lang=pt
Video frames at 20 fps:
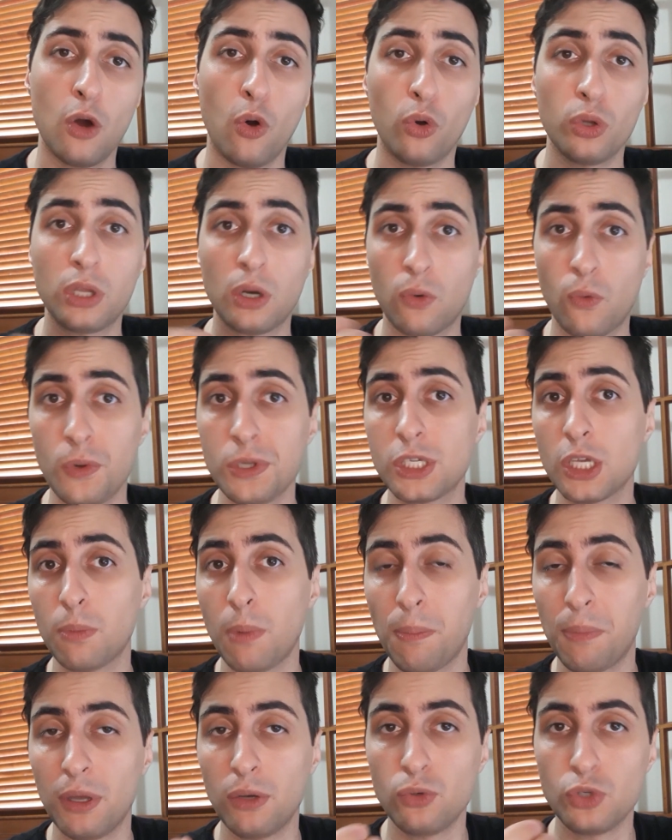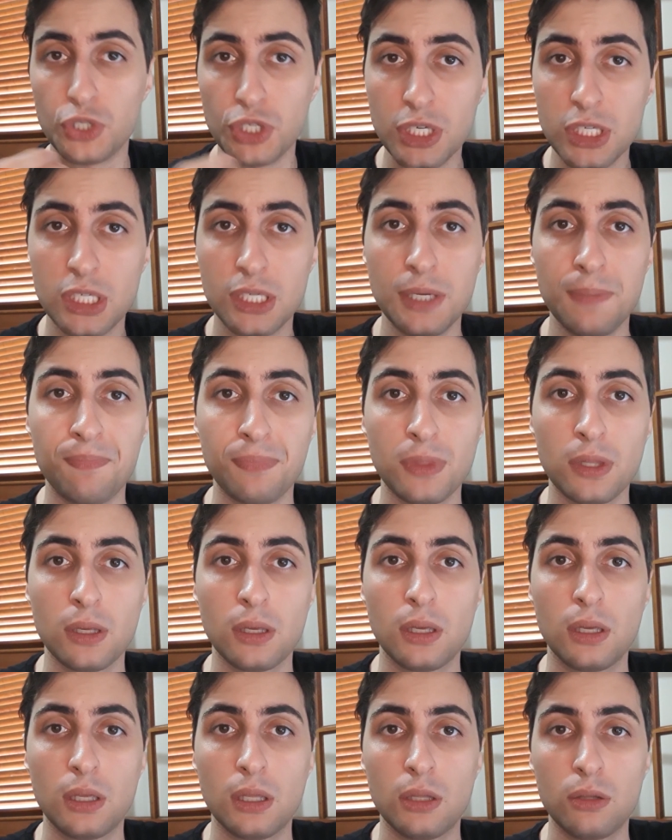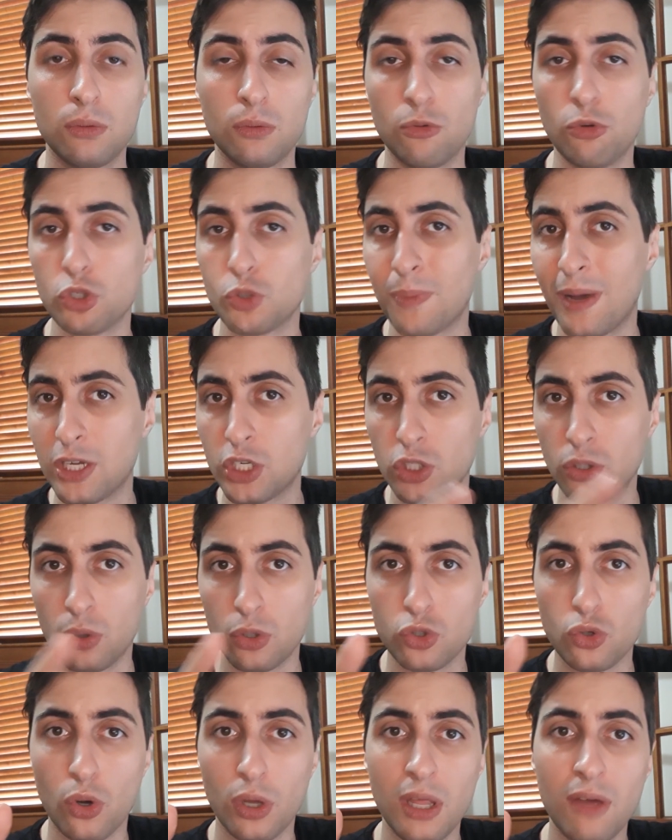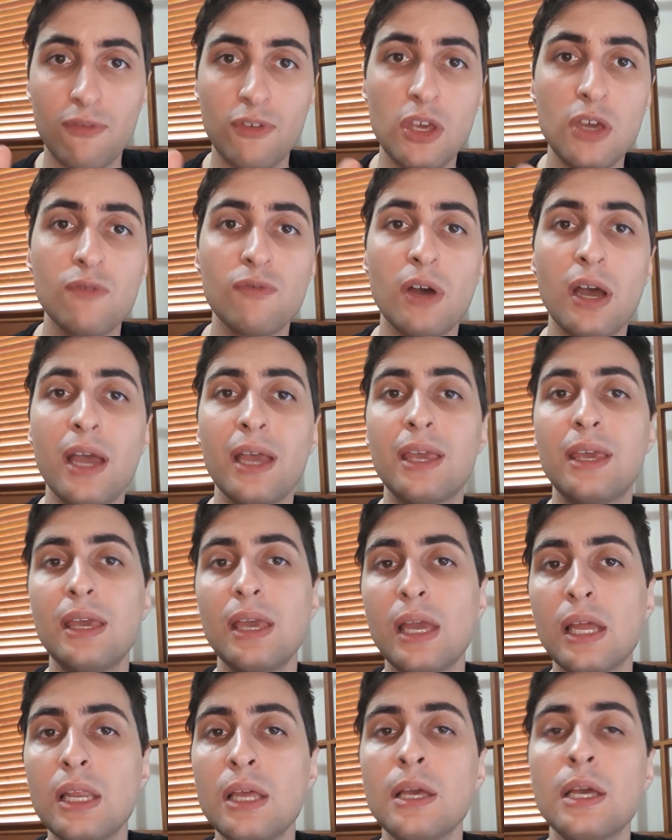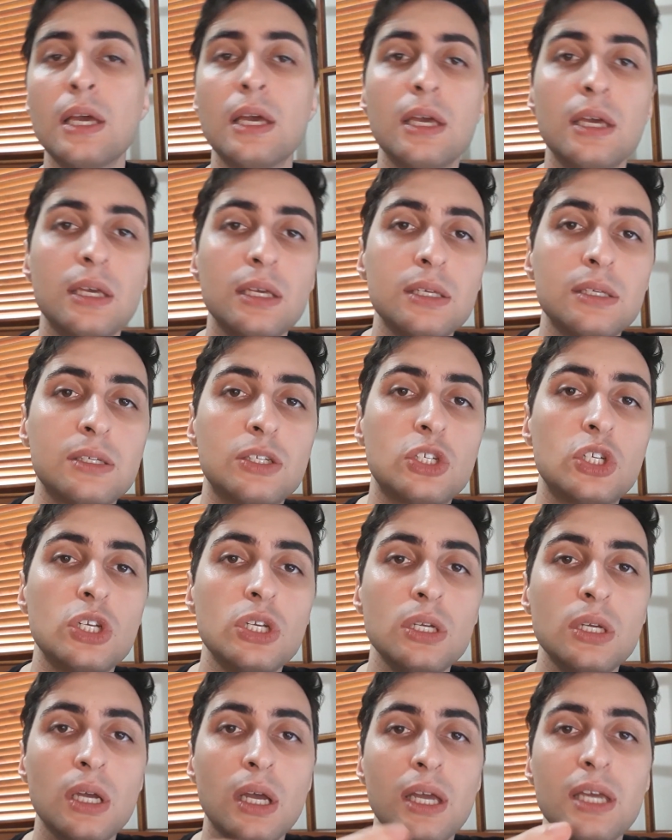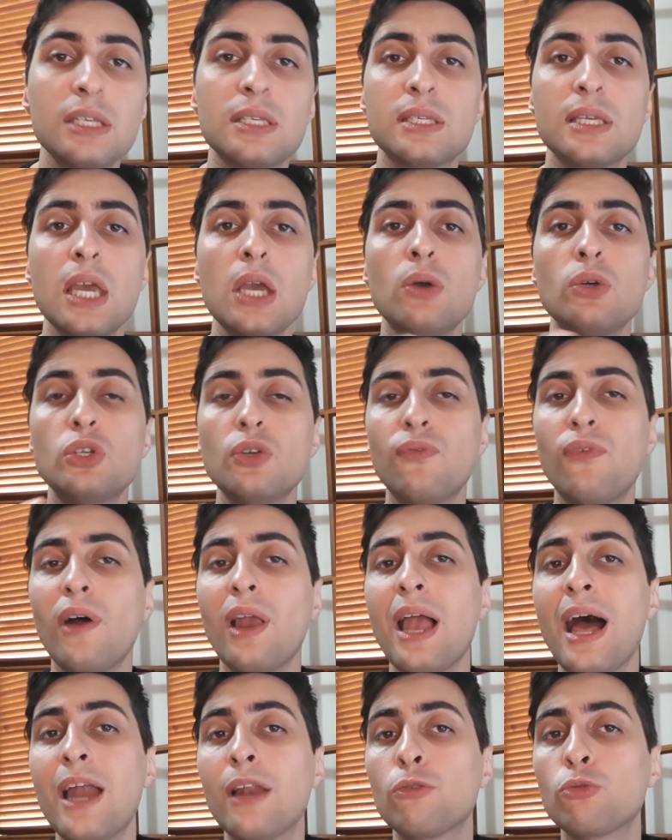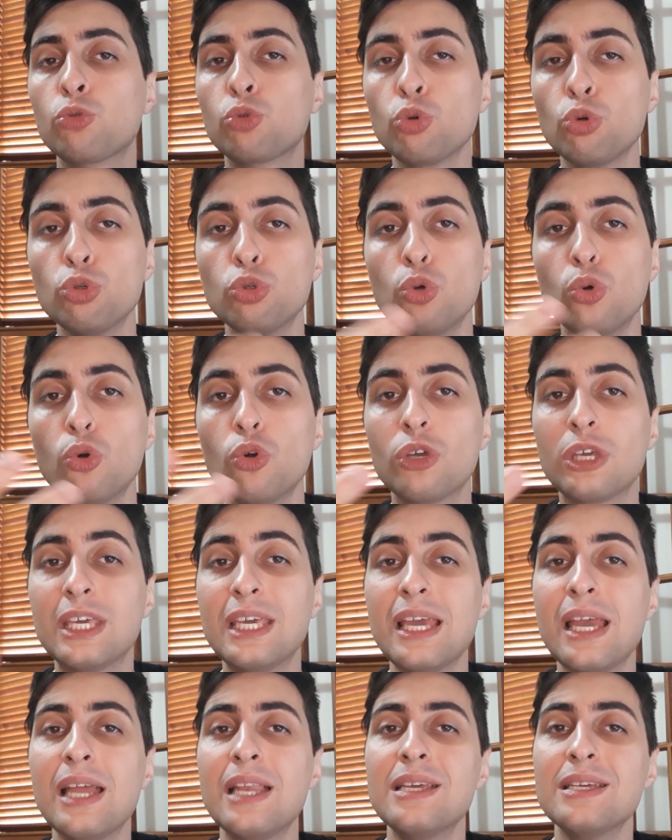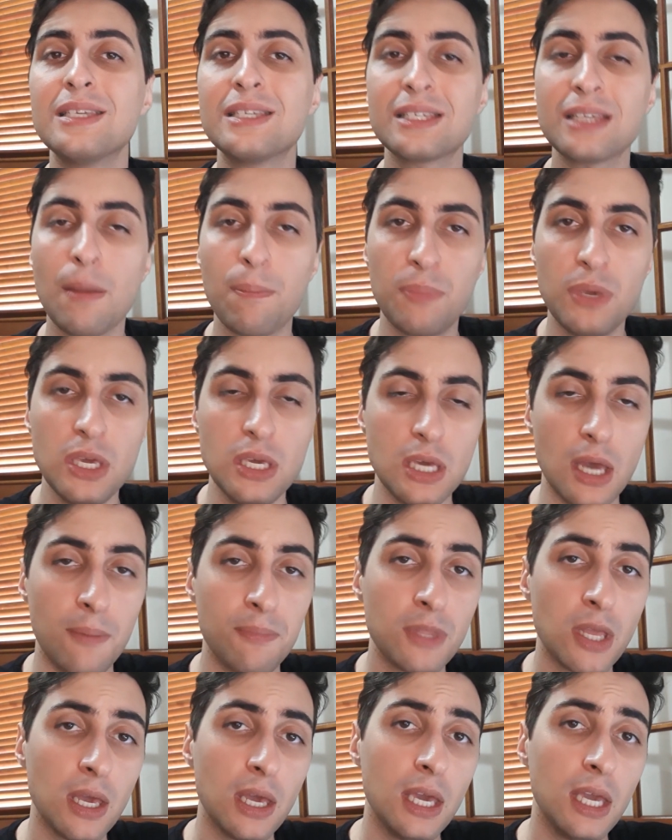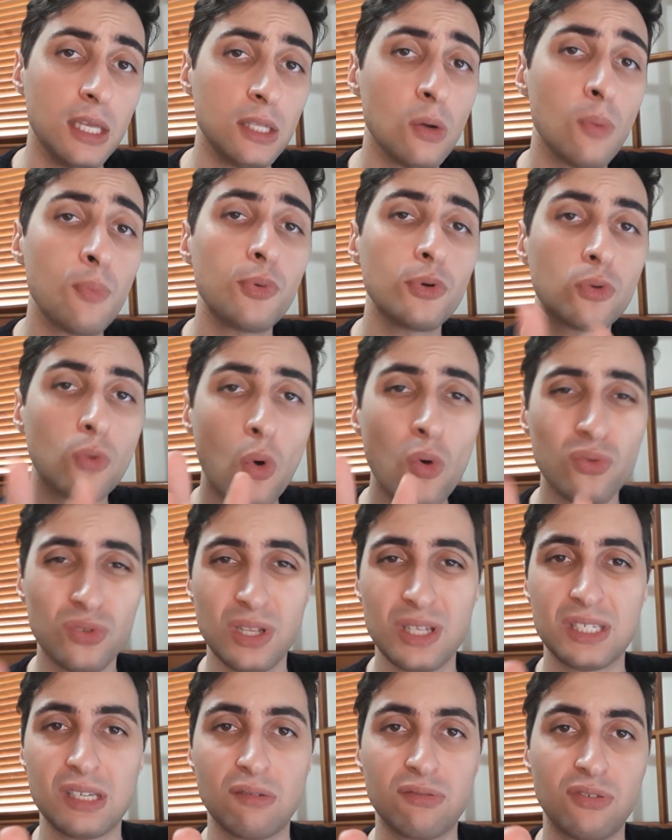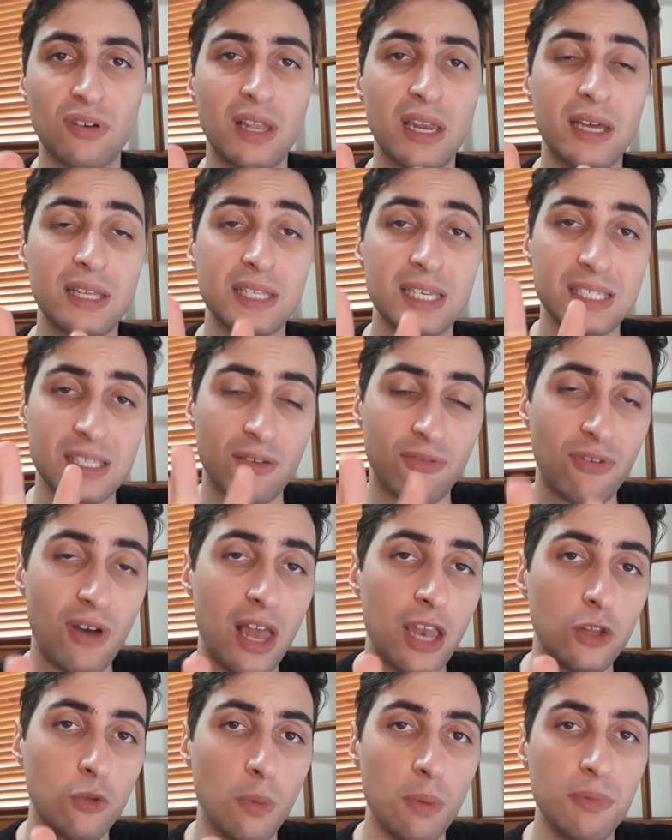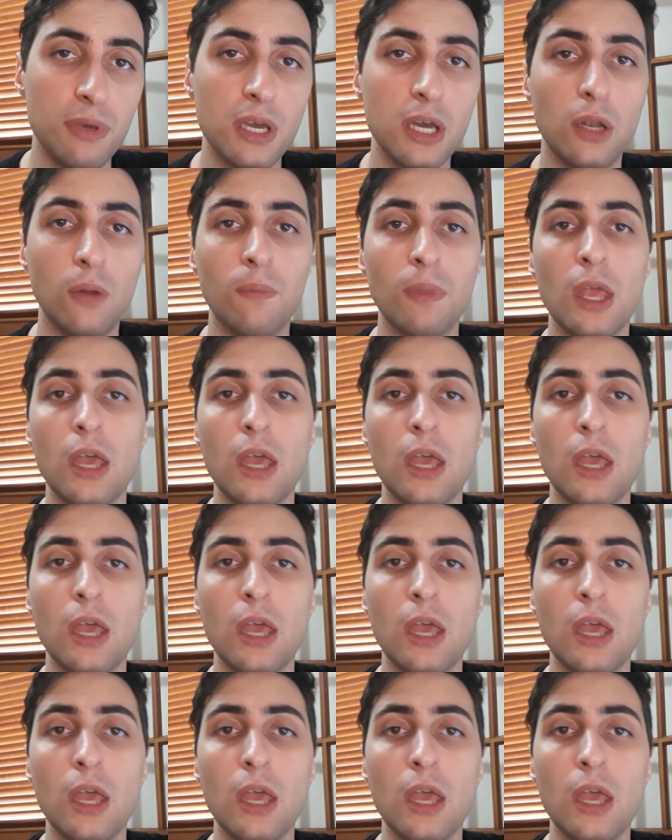Outra coisa que Bebiano disse nos bastidores do Roda Viva é que ele e tinha receio de falar tudo o que ele sabia. Então, por conta dessa fala, dessa fala do Bebiano,